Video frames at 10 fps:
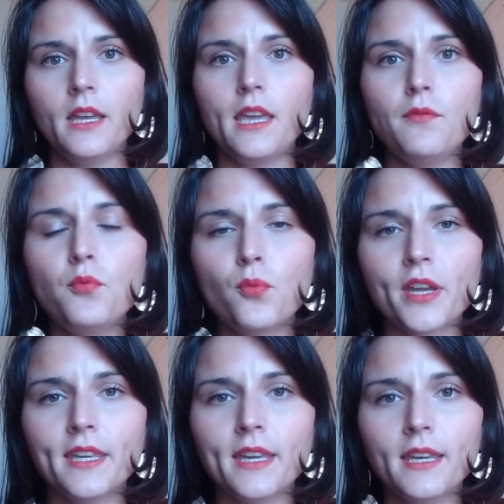Et vous
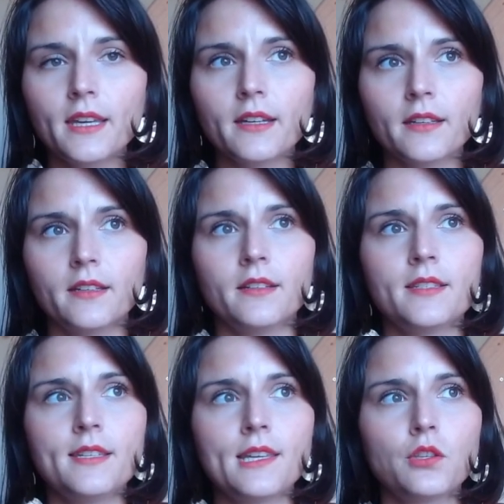voyez
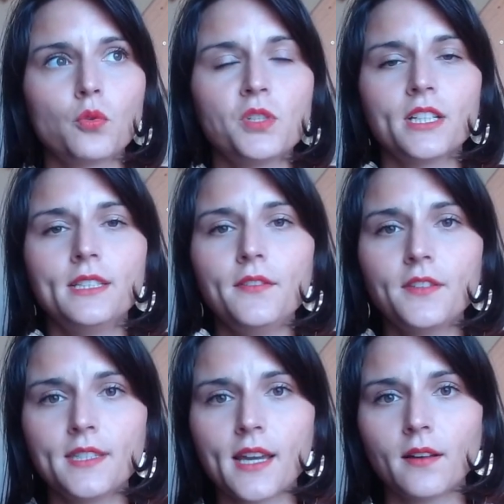si cet
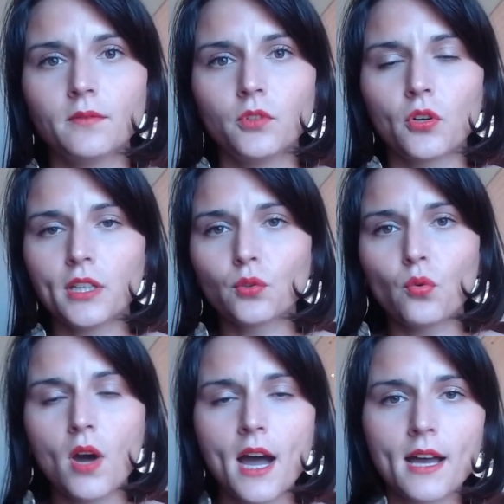objectif tient. Dans les
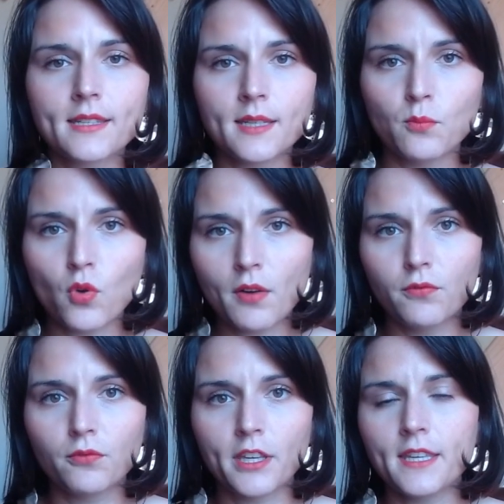3 à 6 mois,
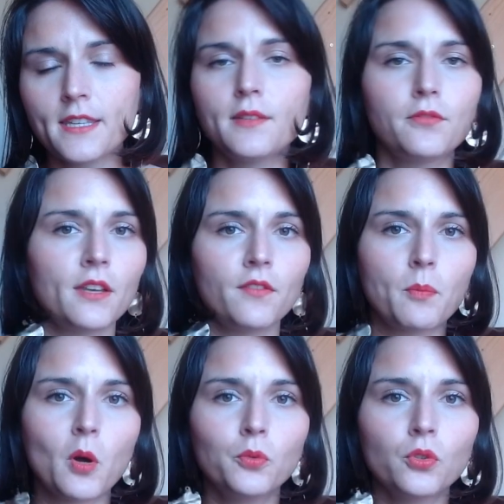vous voyez si vous n'avez
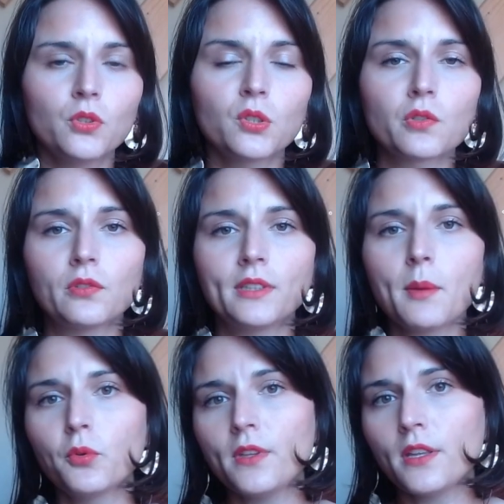pas obtenu de résultat,
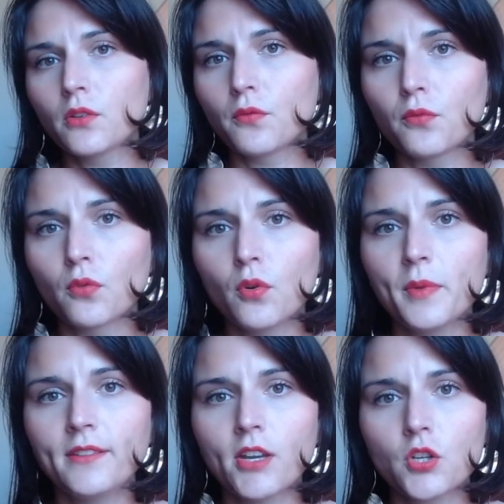peut-être que vous
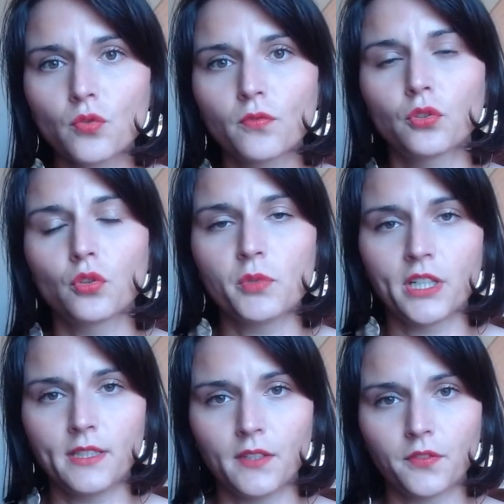remettez à jour votre
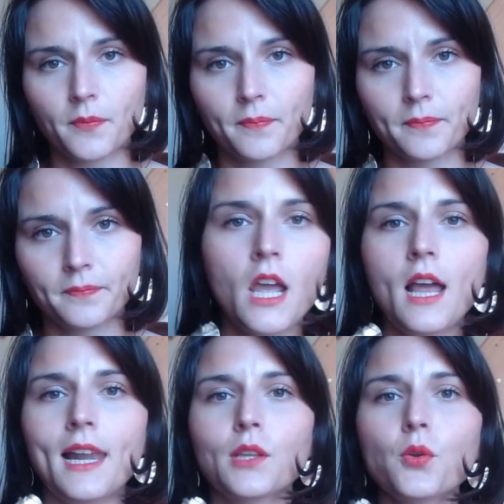objectif.
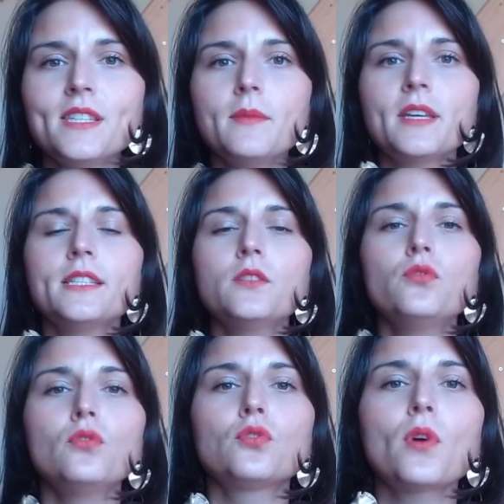La troisième
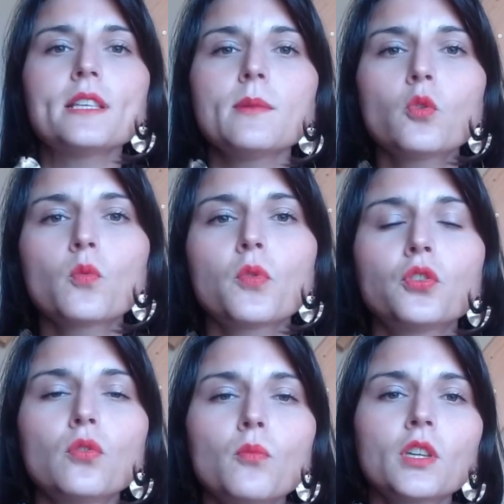attitude, le troisième
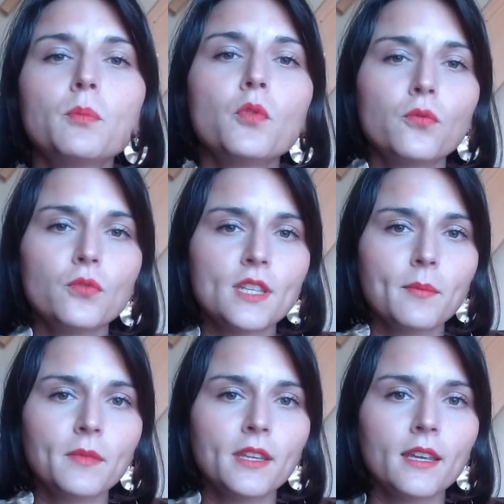comportement qui peut vous
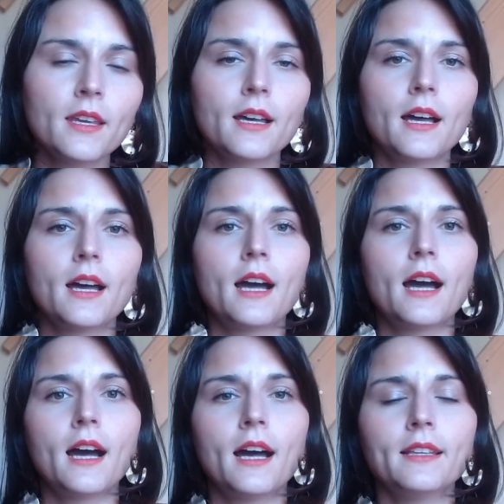amener
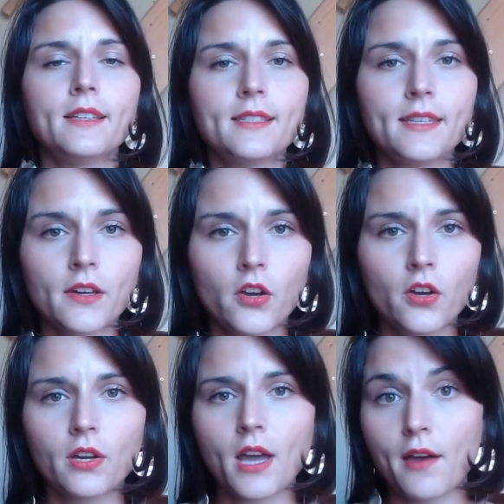à des
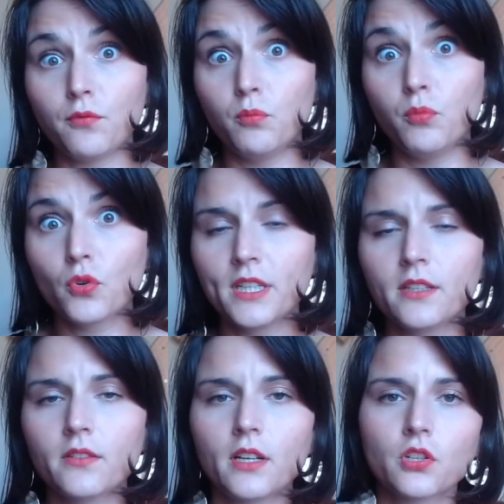erreurs, à vous
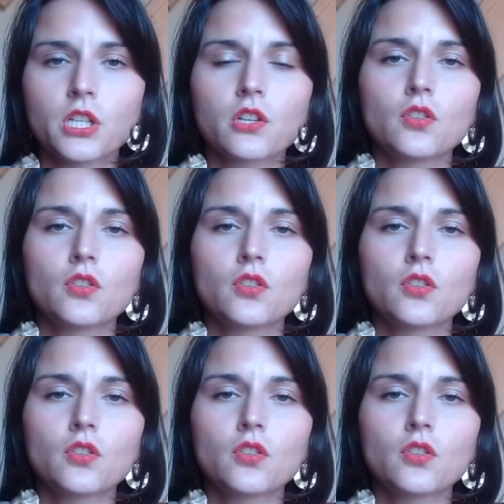bloquer dans la recherche